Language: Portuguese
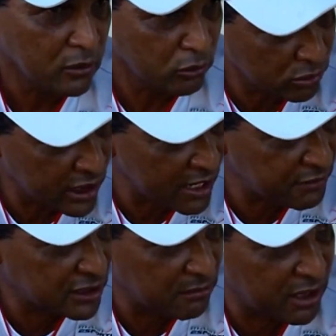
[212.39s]
O
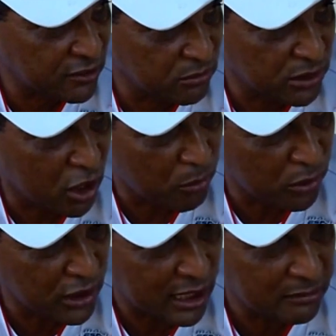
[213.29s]
David também nós vamos dar uma
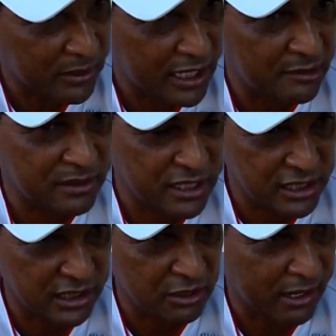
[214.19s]
oportunidade para ele, para a
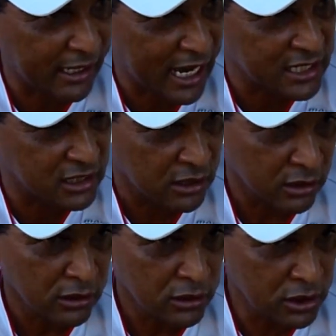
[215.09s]
gente ter uma análise
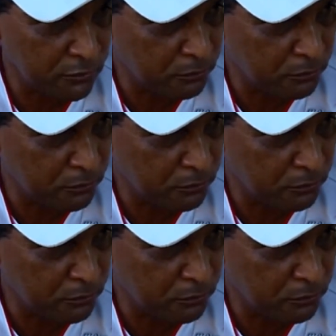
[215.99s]
de